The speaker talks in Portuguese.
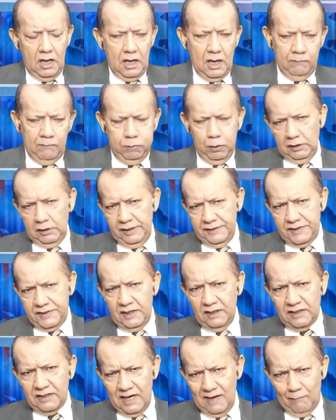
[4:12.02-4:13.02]
A
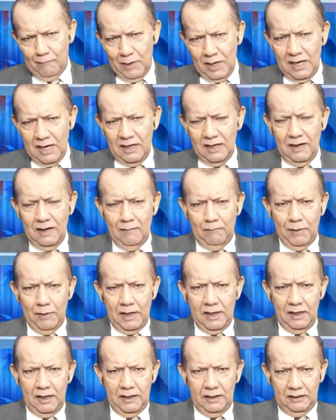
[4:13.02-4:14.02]
polícia trabalha
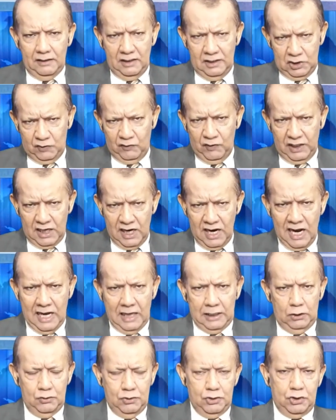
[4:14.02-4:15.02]
para
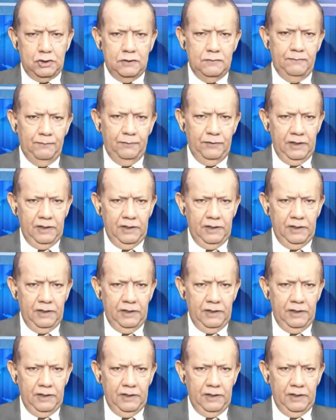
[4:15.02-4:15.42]
identificá-los,